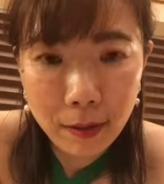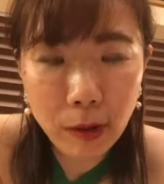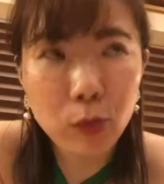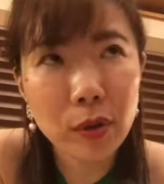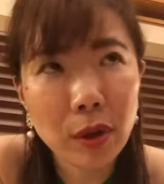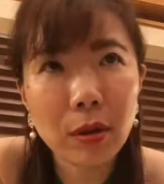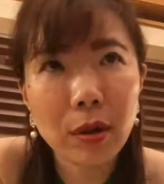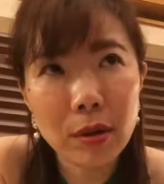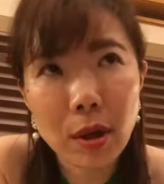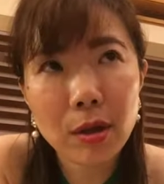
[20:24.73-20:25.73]
あのさだっ
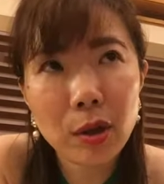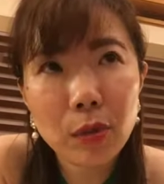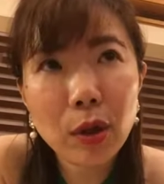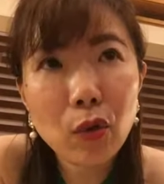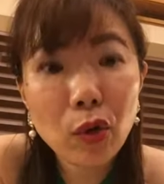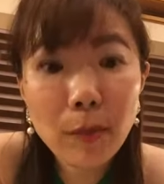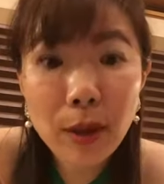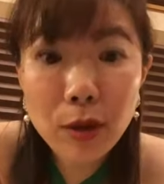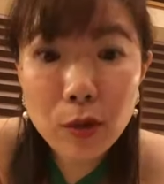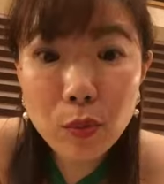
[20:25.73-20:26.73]
てさ自分にとき
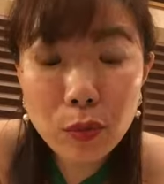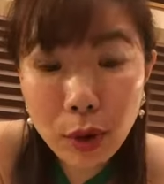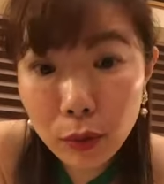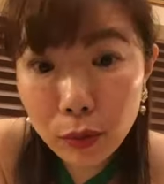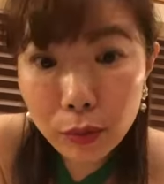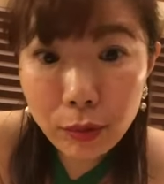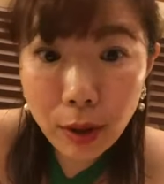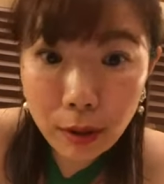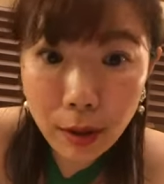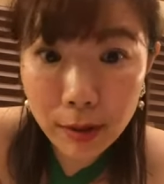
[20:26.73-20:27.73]
めいて自分がルンルン
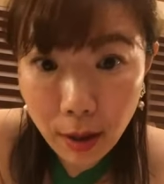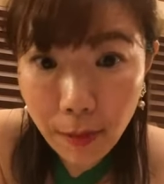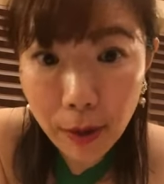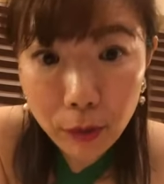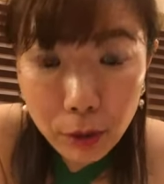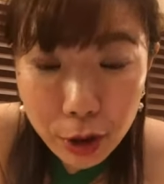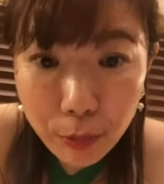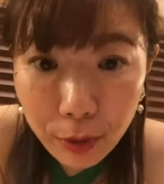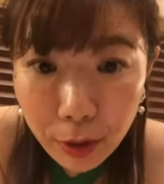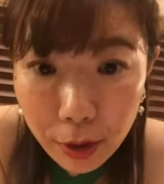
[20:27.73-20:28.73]
だったらさ
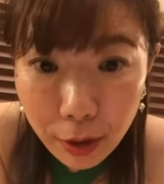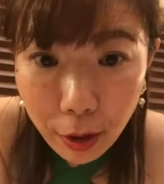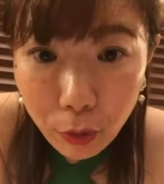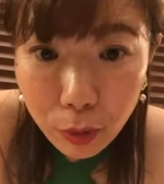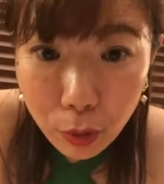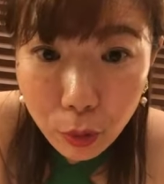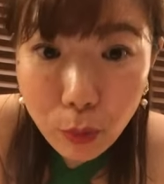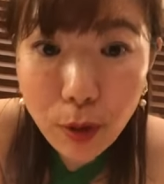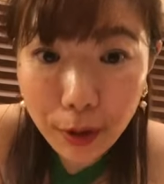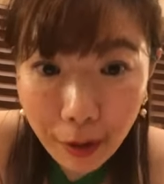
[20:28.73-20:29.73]
パートナーシップって絶対良くなると
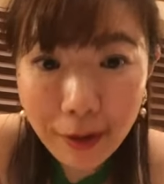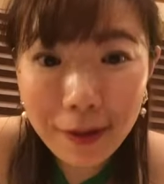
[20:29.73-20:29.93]
思わない